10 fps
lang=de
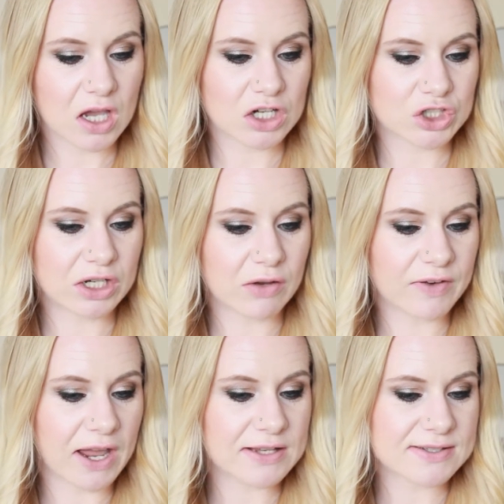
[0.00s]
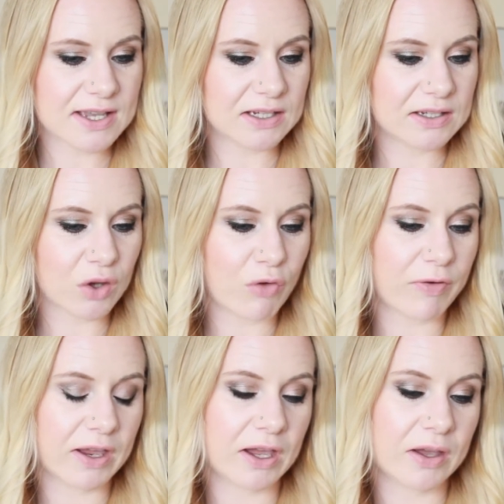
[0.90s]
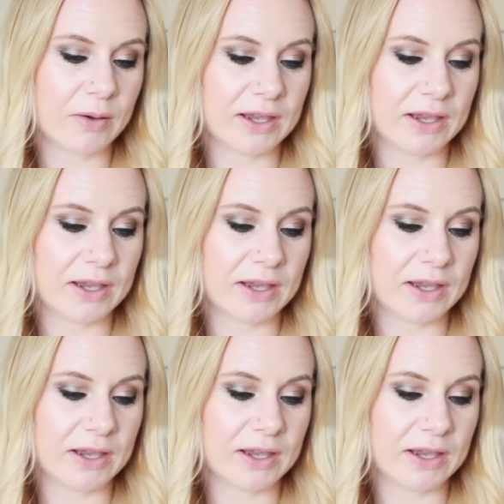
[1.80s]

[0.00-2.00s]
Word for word: Es steht auf der einen Seite drauf äh,